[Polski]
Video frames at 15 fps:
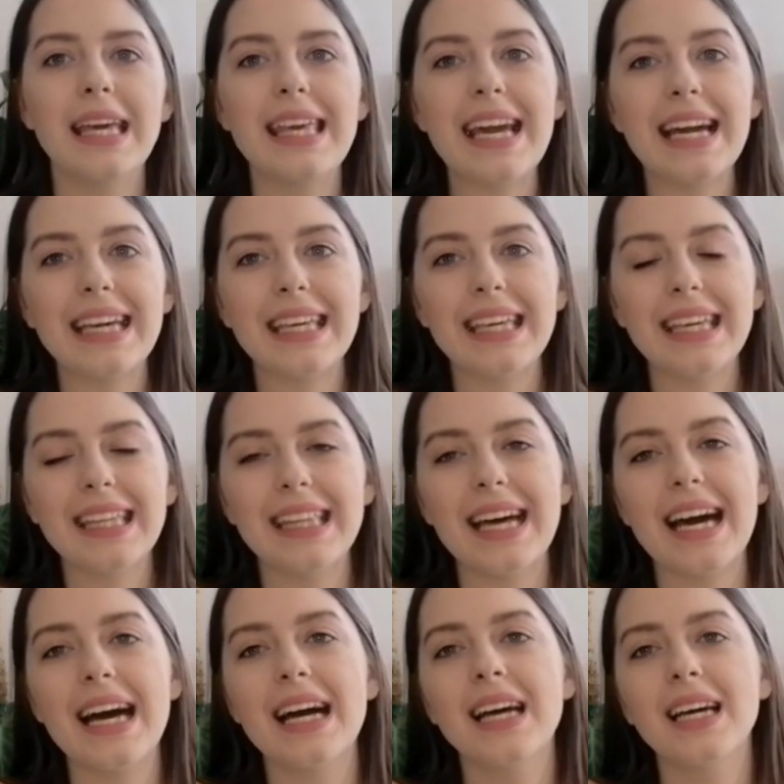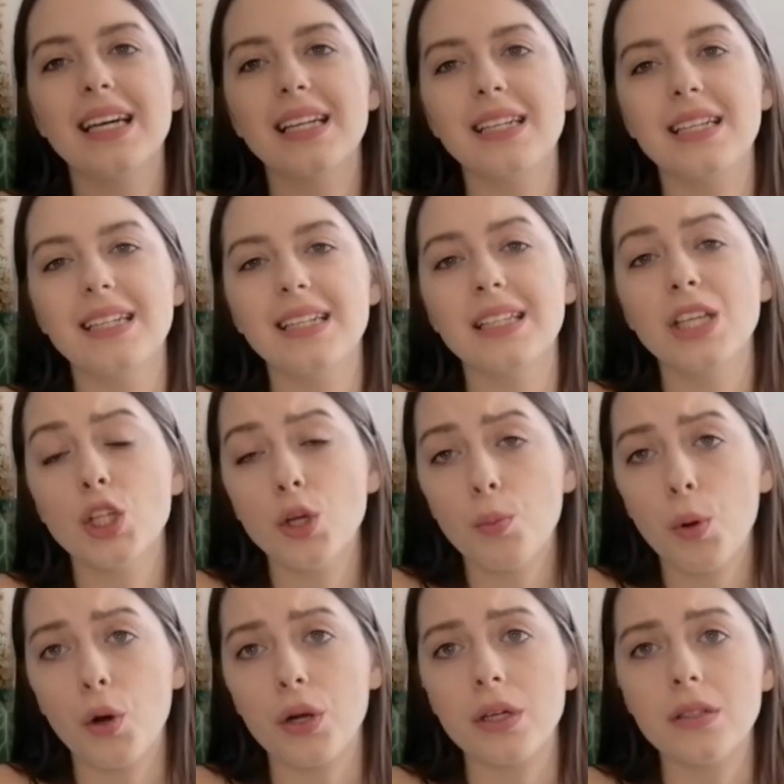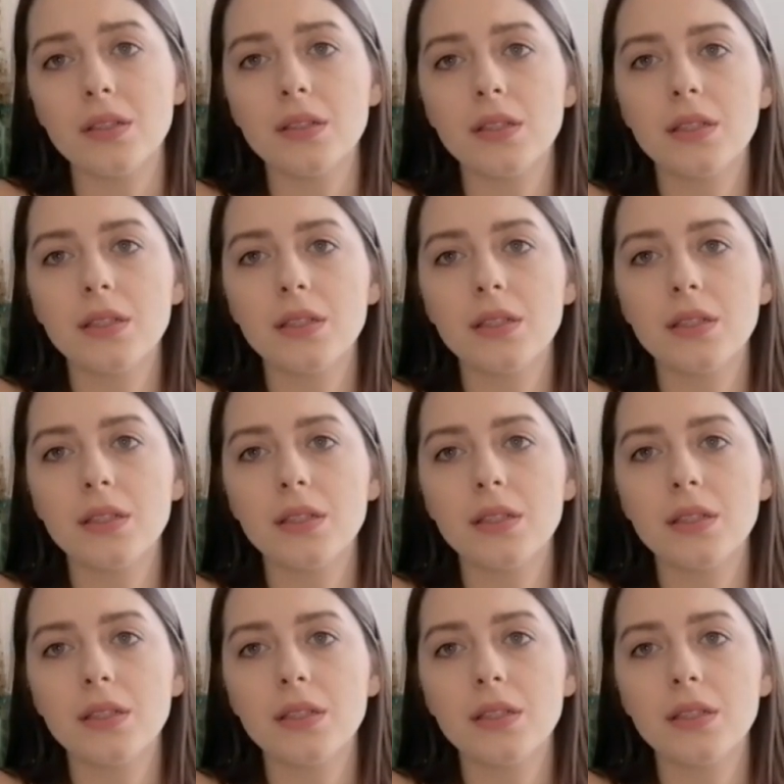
jak i na e, niedobory